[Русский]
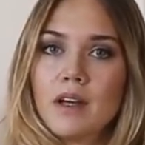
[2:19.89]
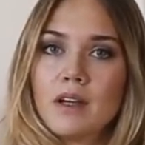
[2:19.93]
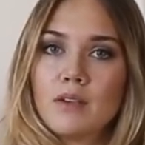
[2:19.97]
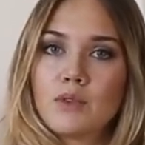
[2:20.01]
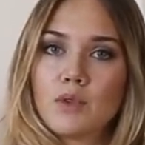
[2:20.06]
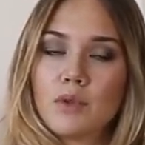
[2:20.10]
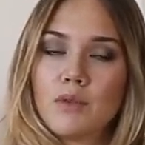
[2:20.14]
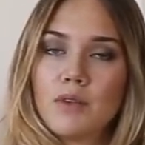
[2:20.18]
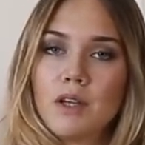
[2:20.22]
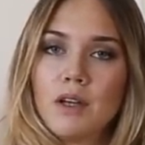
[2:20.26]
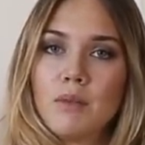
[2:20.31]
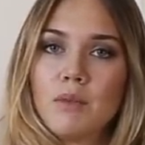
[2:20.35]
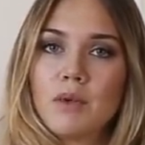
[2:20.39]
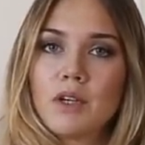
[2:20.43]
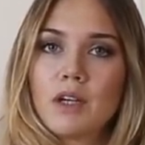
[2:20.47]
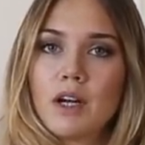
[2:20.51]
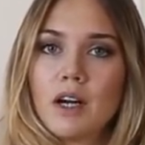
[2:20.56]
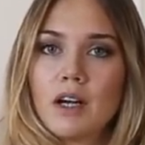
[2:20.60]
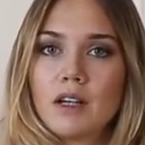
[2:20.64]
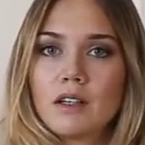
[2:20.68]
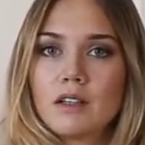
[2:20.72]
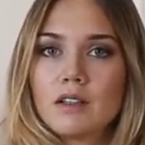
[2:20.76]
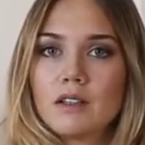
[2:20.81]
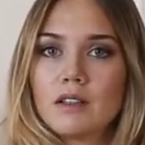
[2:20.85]
В то время
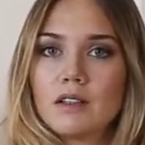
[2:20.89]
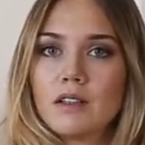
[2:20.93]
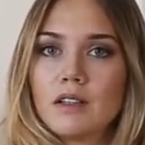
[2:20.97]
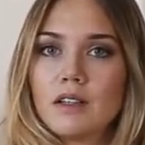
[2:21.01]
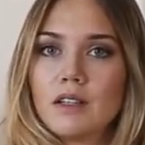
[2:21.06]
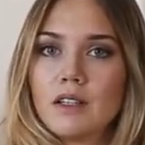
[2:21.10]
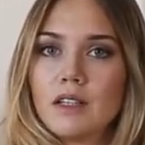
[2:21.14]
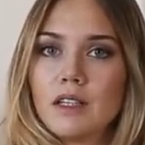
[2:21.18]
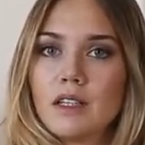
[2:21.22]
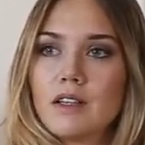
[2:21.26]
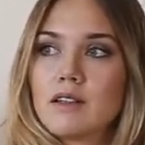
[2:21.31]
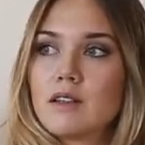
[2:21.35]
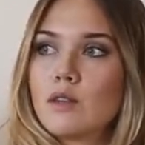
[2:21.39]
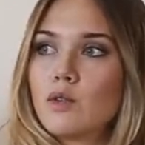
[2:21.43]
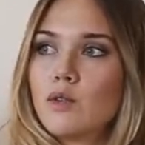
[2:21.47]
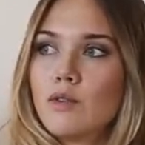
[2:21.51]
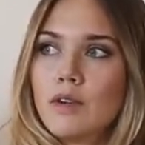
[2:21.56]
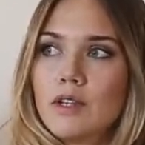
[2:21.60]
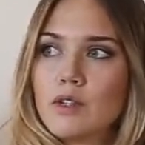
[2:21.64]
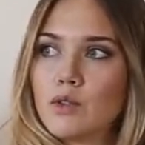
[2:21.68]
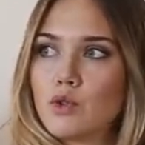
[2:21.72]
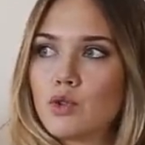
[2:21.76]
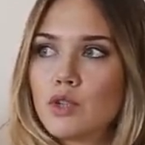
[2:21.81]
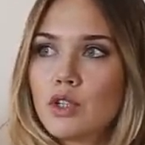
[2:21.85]
как, э, если у
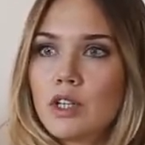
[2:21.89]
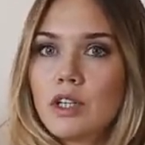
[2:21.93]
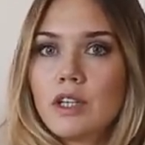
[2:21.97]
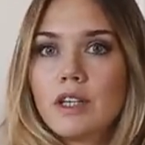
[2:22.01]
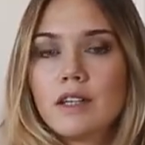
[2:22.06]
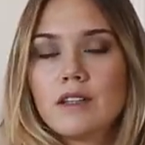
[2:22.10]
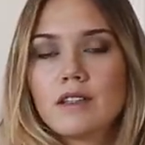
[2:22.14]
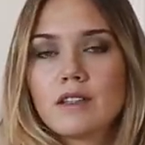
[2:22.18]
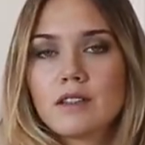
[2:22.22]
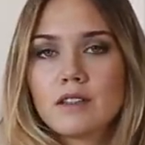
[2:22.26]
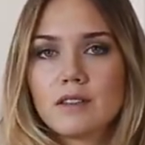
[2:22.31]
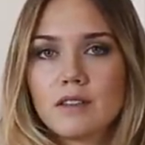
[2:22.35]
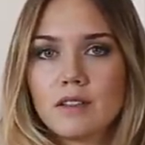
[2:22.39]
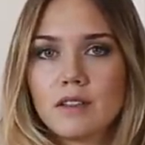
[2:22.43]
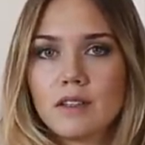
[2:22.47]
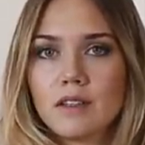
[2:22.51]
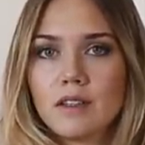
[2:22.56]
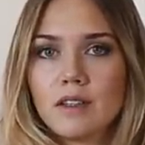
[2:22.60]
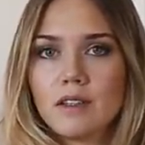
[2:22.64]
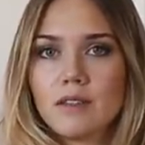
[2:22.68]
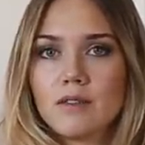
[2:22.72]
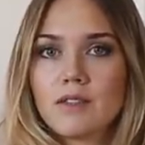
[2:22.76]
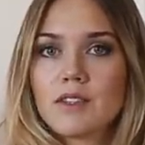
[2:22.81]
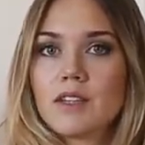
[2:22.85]
вас уже есть
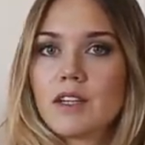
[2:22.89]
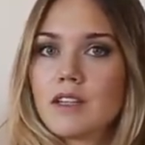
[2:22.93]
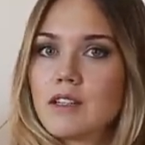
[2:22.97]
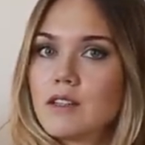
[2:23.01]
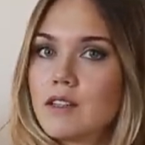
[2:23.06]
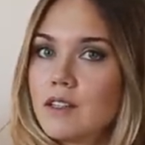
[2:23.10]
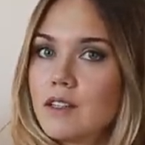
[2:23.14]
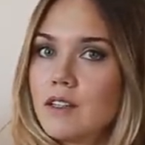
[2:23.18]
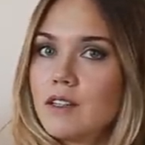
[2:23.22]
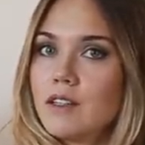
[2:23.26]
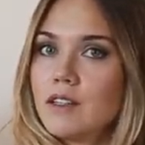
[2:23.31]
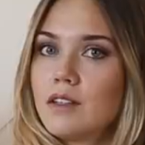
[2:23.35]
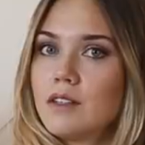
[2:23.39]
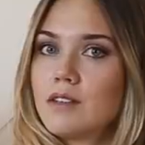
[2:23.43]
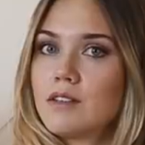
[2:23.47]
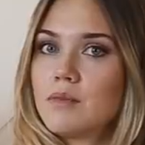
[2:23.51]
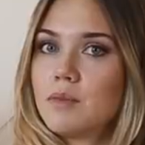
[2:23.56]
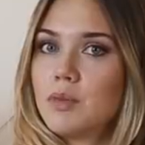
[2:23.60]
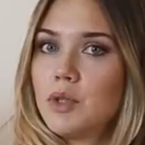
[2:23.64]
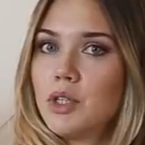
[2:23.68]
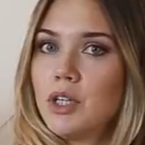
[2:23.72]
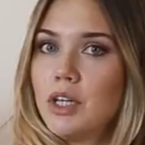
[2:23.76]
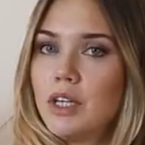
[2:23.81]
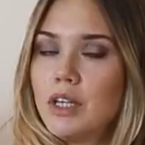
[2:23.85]
э, возрастные
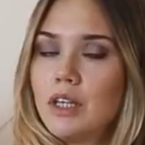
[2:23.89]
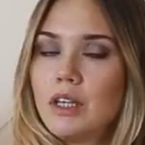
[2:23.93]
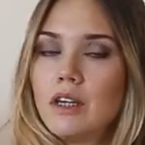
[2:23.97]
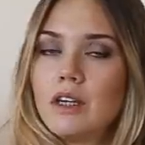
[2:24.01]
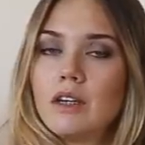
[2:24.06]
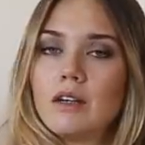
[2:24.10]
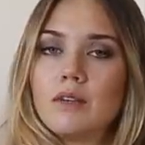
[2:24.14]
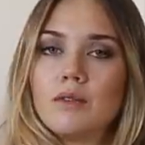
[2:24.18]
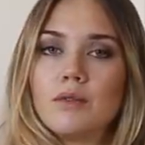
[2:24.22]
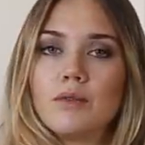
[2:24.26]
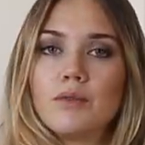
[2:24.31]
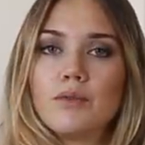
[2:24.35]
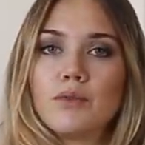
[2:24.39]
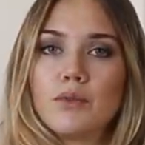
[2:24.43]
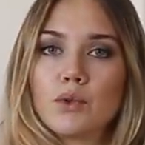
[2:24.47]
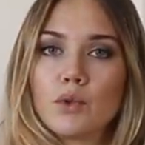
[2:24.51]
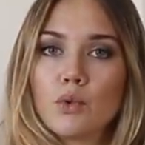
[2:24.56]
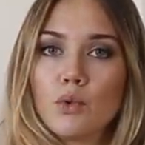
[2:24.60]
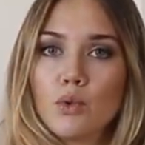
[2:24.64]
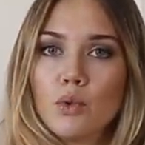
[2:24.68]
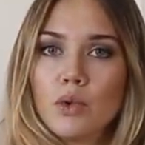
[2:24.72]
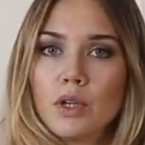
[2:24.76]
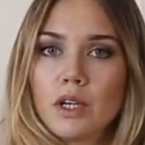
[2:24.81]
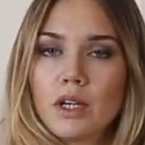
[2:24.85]
изменения в
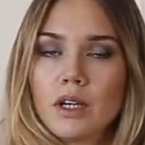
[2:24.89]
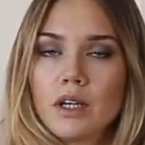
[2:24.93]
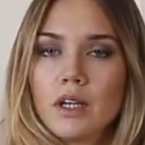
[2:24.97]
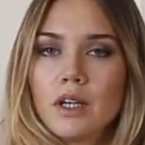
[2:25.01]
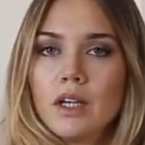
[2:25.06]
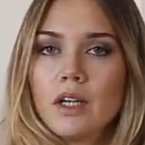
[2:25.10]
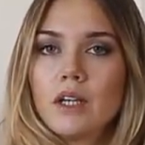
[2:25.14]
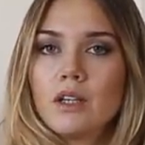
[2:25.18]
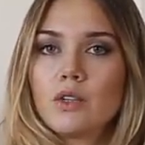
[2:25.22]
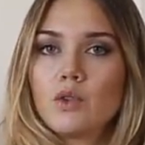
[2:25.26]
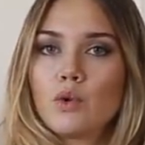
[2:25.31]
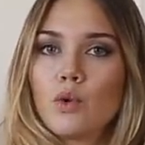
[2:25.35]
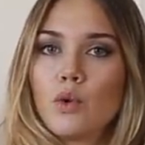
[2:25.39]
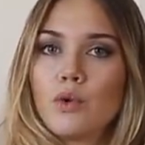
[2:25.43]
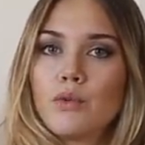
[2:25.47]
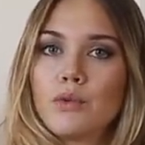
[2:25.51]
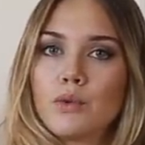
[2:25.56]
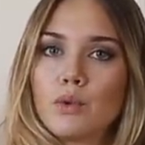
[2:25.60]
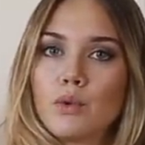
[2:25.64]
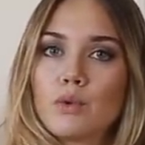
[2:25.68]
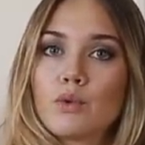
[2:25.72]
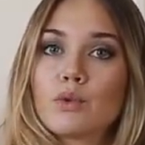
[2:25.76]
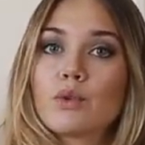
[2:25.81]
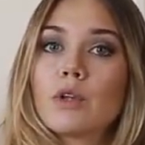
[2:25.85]
фигуре, то
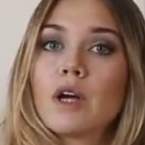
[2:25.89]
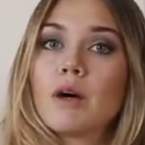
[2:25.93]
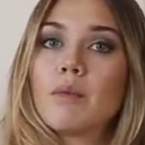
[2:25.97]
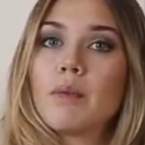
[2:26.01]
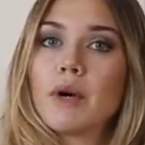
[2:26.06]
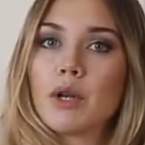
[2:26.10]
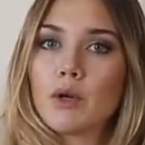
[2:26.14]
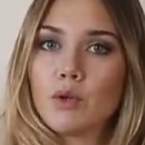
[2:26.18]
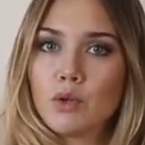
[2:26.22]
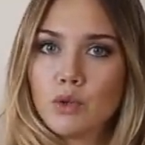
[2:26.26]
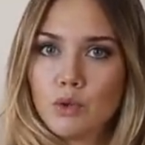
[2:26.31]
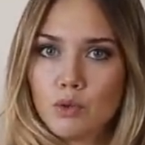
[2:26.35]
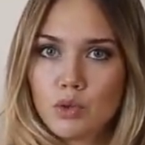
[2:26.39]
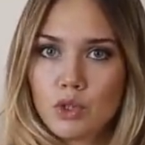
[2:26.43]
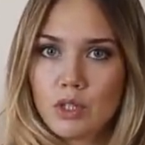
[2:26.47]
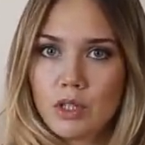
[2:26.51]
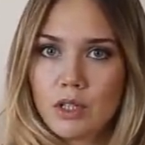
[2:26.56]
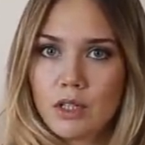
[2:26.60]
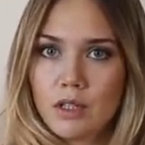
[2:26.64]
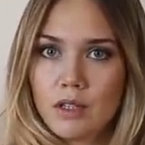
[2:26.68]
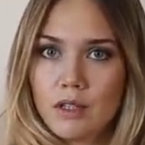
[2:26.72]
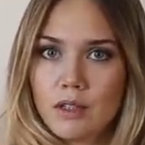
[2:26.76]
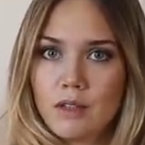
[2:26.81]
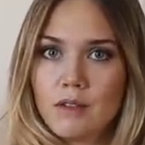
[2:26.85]
фигуру, наоборот,
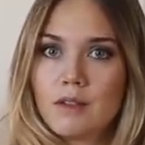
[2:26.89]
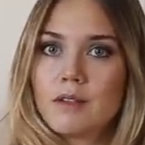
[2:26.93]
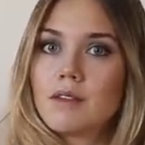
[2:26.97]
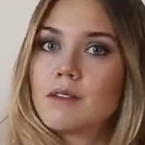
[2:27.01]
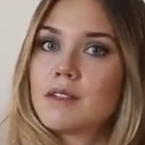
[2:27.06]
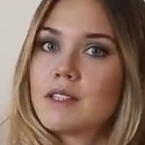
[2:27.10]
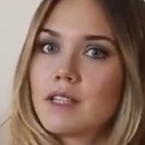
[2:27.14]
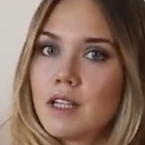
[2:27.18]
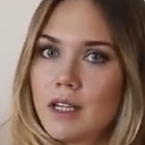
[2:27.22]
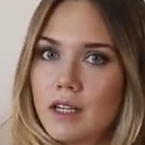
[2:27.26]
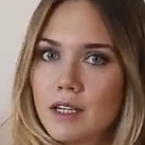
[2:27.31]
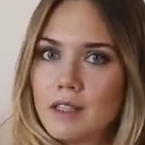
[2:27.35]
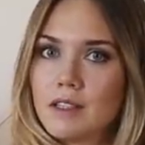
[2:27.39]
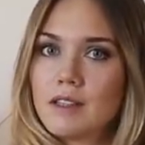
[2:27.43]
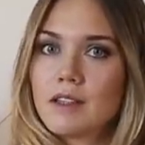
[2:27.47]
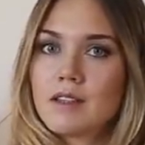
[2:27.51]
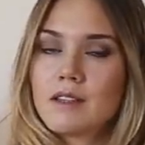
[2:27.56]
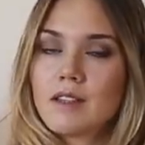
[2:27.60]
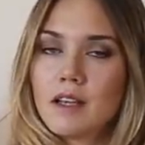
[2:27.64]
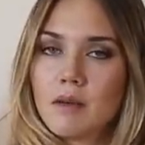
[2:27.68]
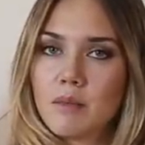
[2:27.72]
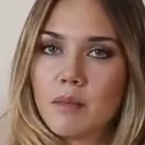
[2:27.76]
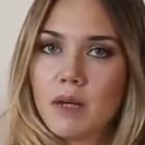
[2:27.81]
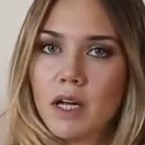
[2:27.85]
нужно стараться
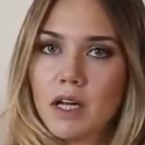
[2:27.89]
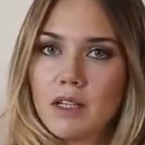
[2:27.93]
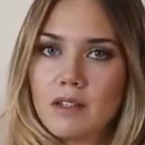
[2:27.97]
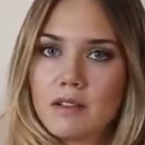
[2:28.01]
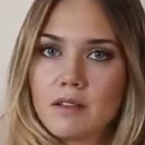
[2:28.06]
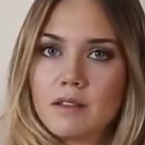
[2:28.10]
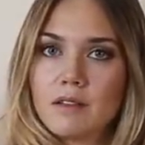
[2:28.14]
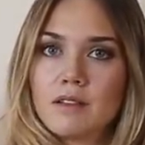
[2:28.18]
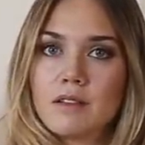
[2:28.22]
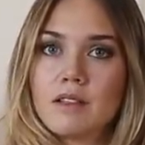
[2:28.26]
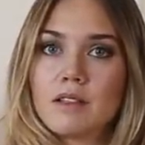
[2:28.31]
собрать.